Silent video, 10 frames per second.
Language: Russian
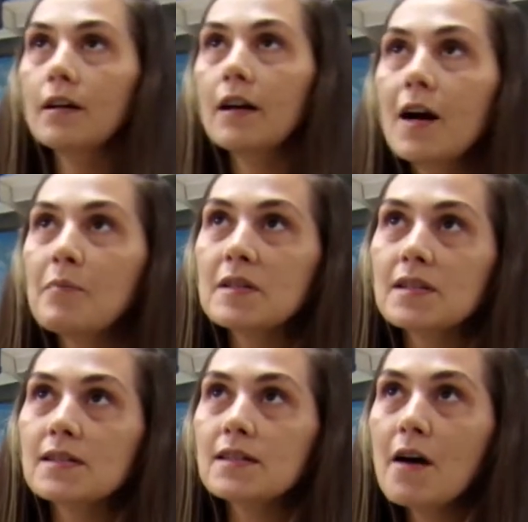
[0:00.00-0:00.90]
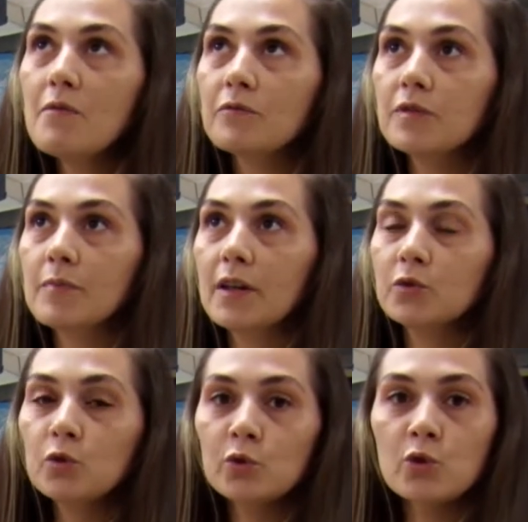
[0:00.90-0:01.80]
Как по составу
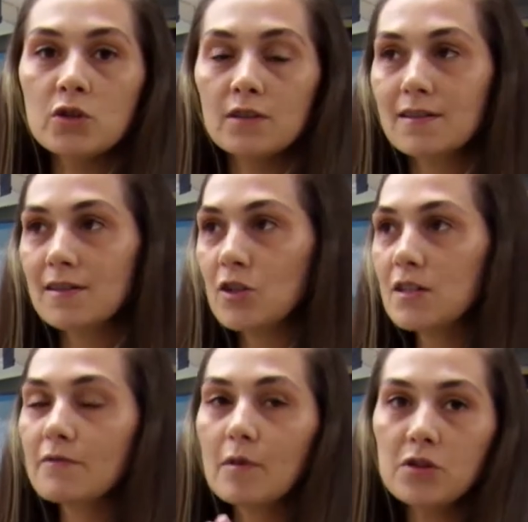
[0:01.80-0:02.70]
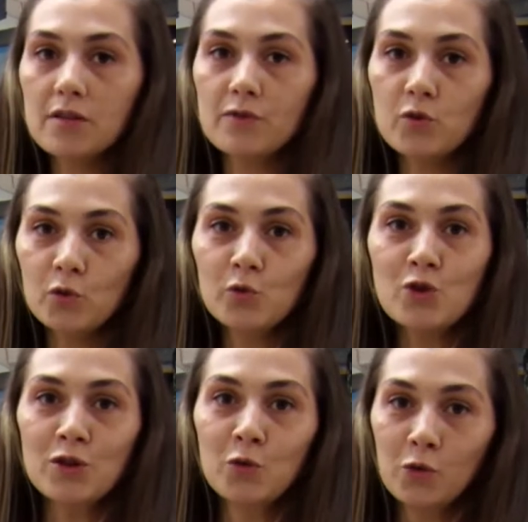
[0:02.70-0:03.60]
выбрать? Тут лучше, если честно, вообще все
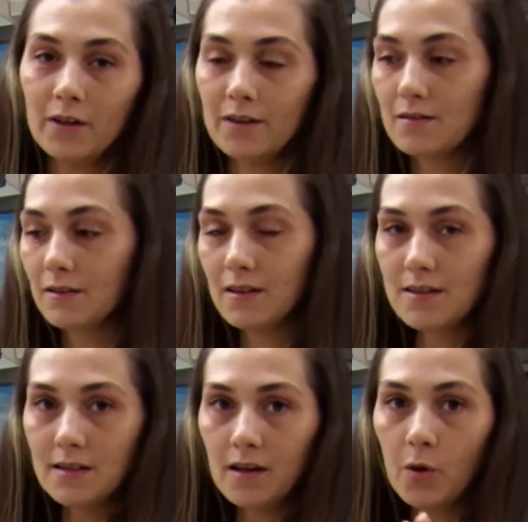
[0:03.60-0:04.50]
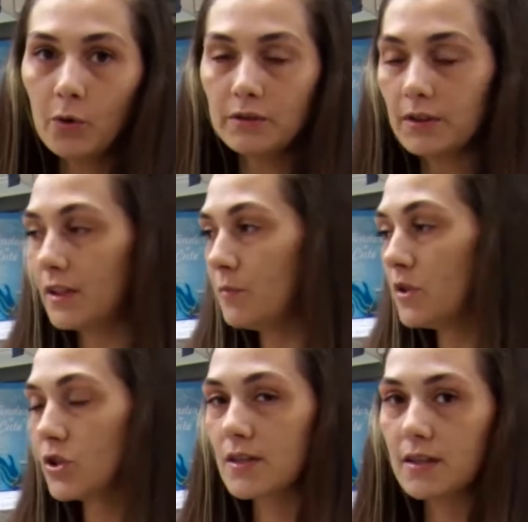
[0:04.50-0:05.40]
лучше нюхать. Если какой-то
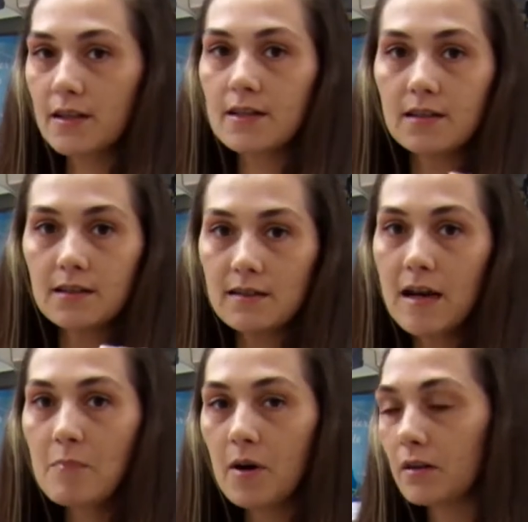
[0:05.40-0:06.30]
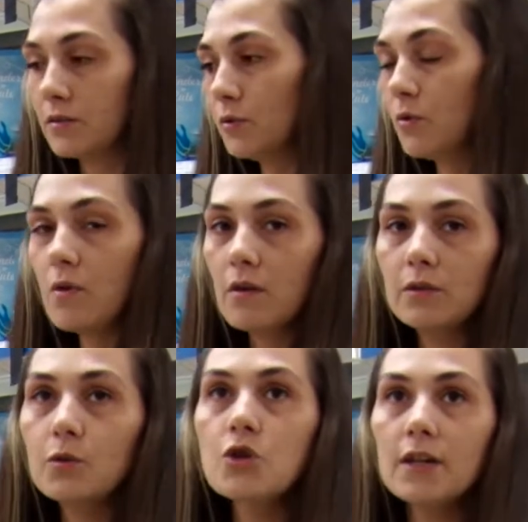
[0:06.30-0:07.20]
химический резкий запах, то
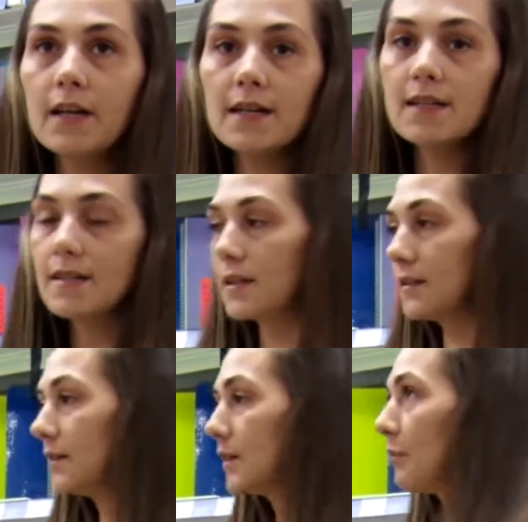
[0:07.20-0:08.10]
лучше отказаться от этой